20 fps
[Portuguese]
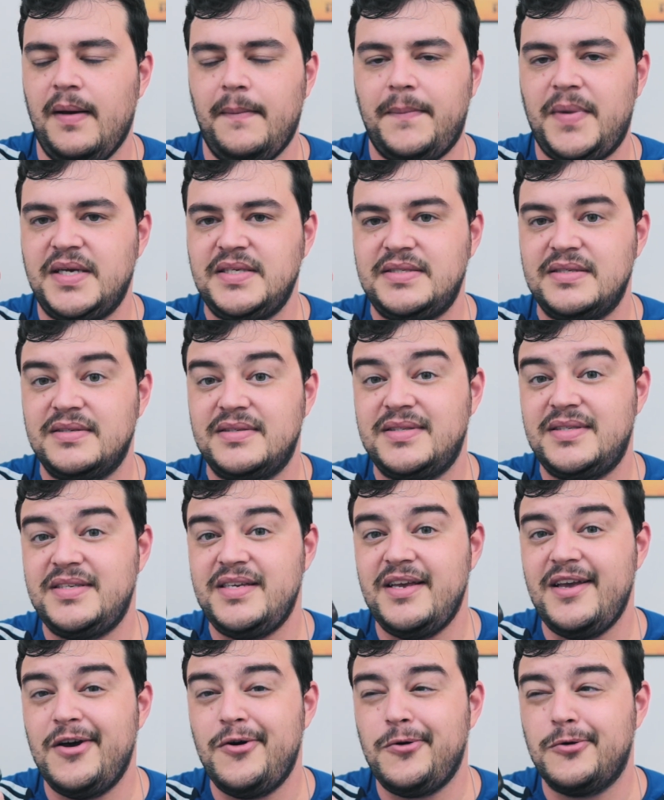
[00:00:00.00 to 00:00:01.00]
mas
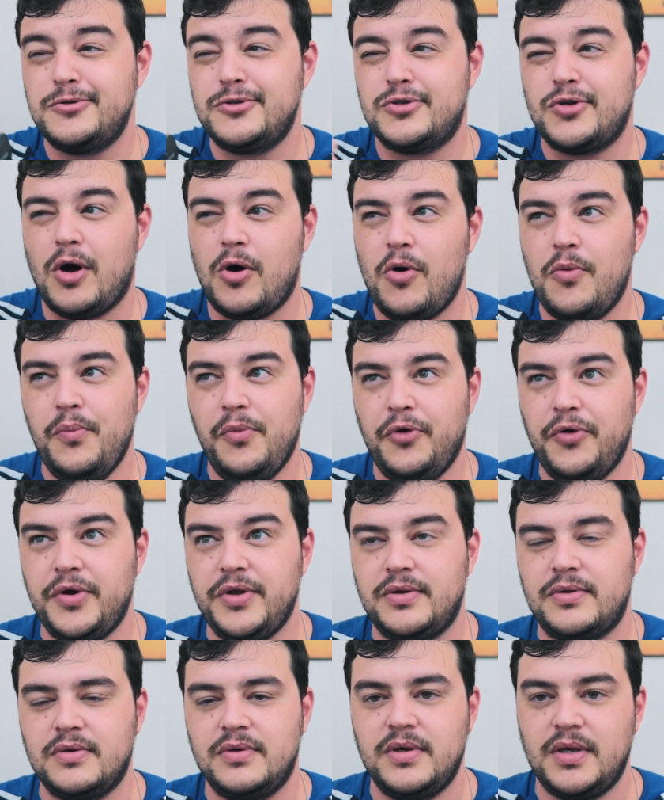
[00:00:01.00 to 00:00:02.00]
se eu sou
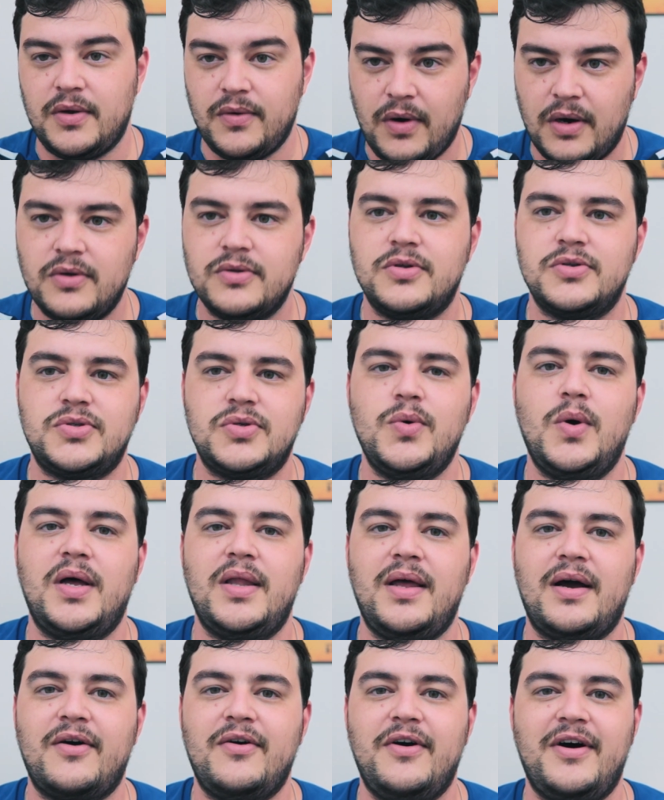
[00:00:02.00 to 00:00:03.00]
muito muito, igual eu tô
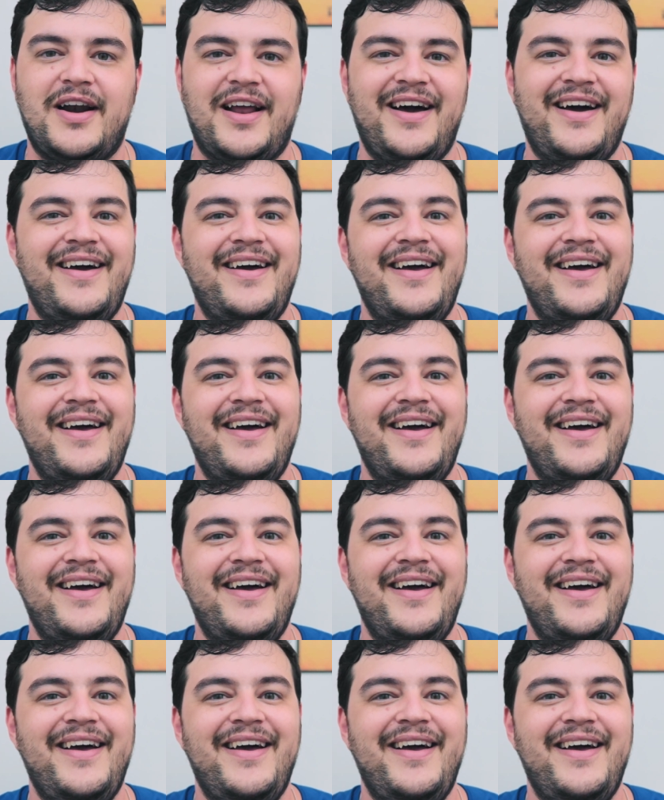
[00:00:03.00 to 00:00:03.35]
suando agora,